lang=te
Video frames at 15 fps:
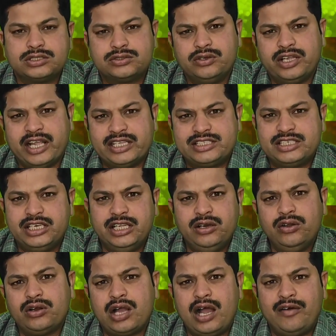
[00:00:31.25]
సో
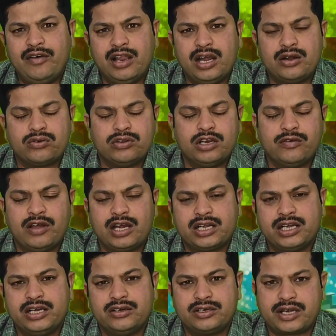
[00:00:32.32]
హెచ్డిలో కావాలనుకునే
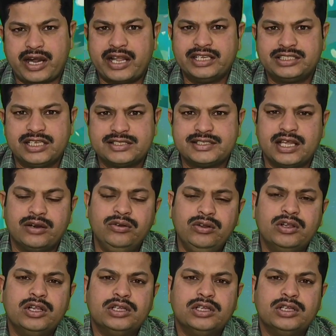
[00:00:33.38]
వారికి నేను ట్రై చేశాను